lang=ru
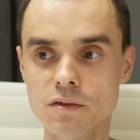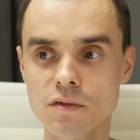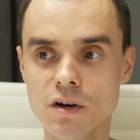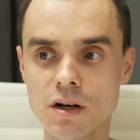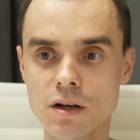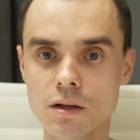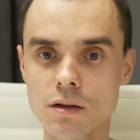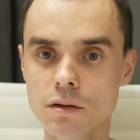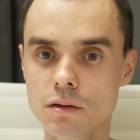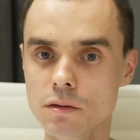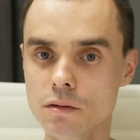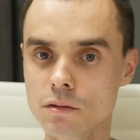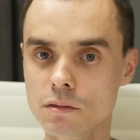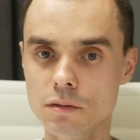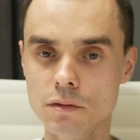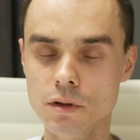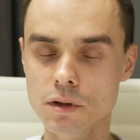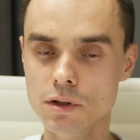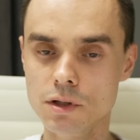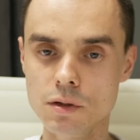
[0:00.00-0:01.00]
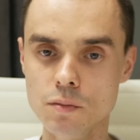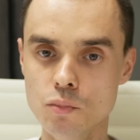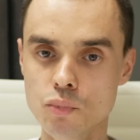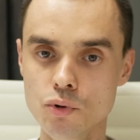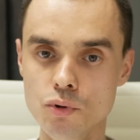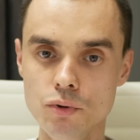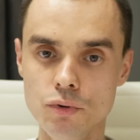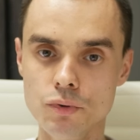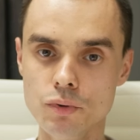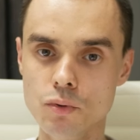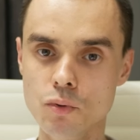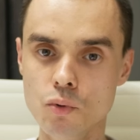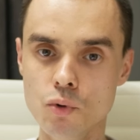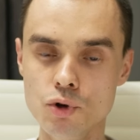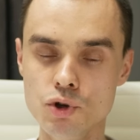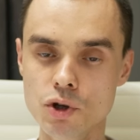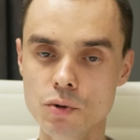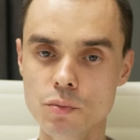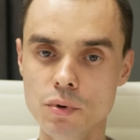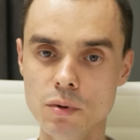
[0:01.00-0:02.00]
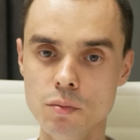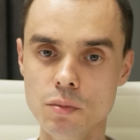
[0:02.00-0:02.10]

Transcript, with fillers: сварки найти будет очень